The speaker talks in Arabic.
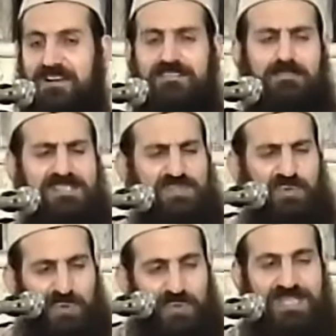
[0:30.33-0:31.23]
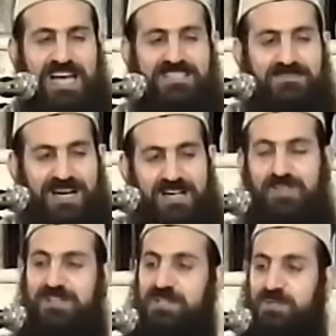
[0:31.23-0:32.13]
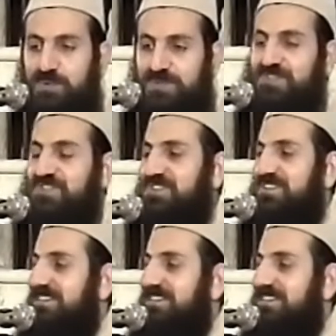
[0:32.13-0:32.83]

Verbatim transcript: مسرور جالس مع جلسة أنس